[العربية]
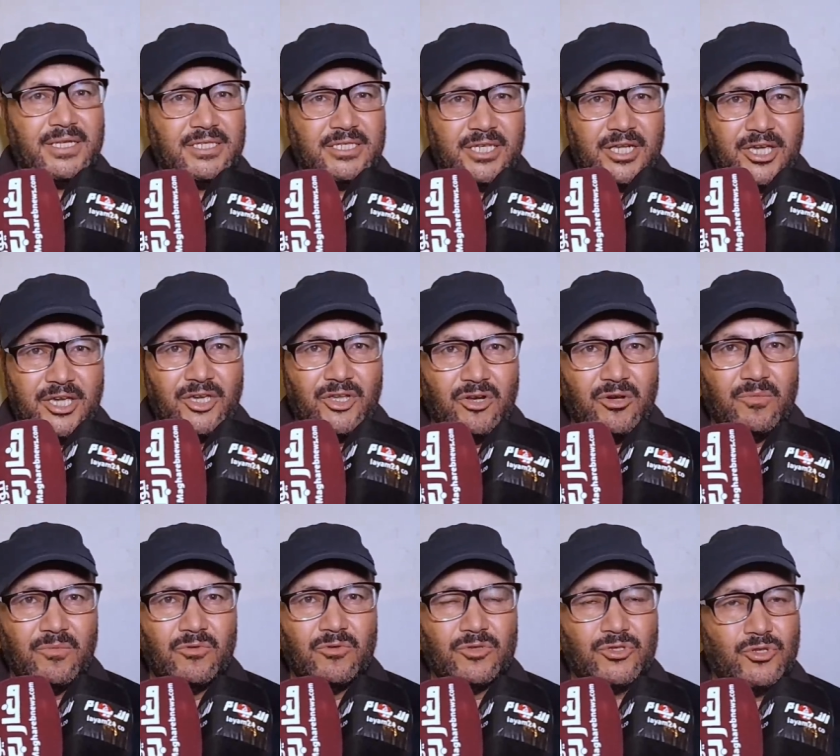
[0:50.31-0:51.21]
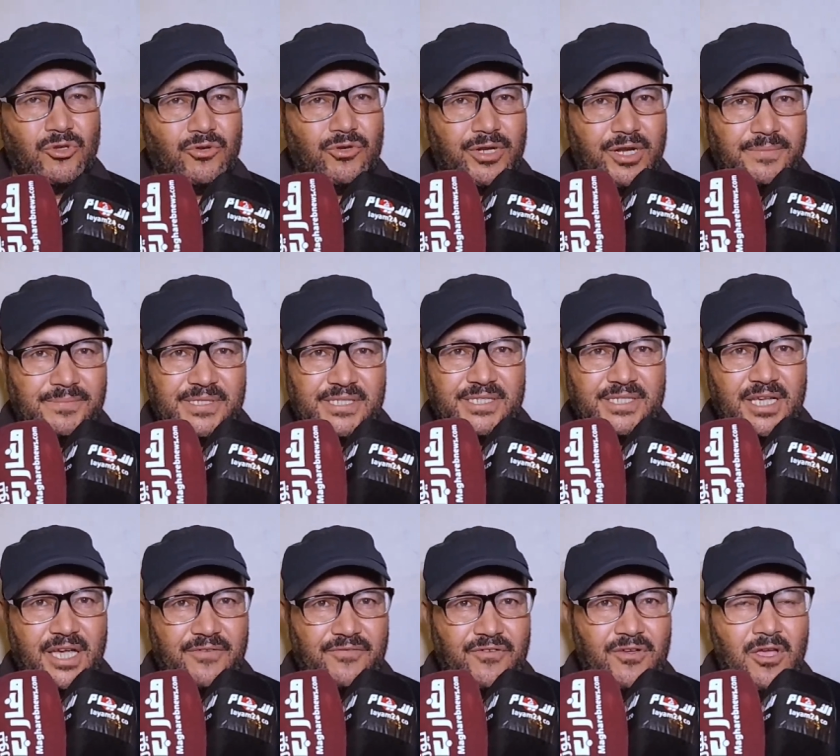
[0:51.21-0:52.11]
يكثر خيرهم وشكرا
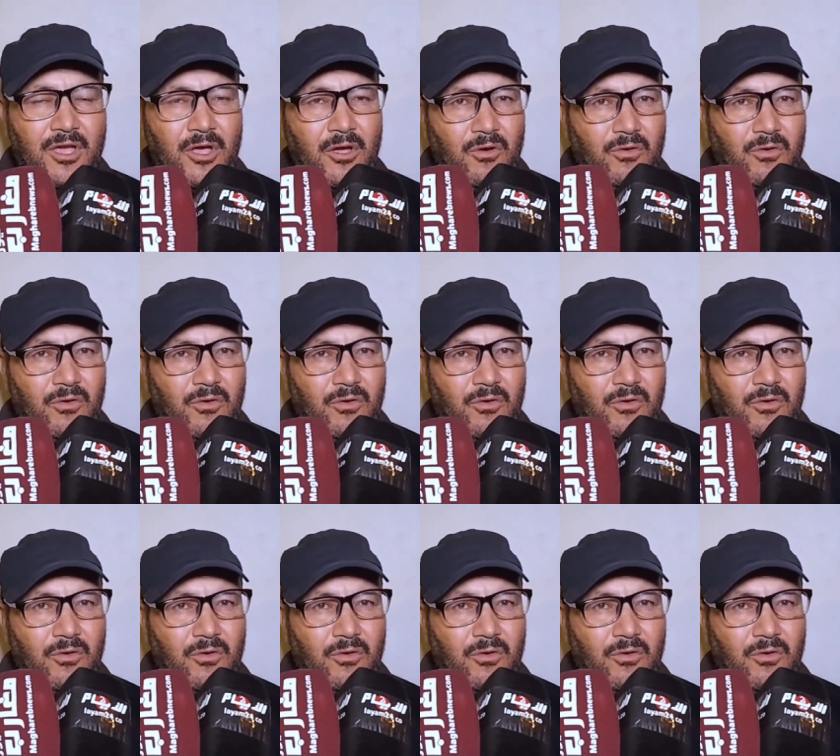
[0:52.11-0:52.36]
بزاف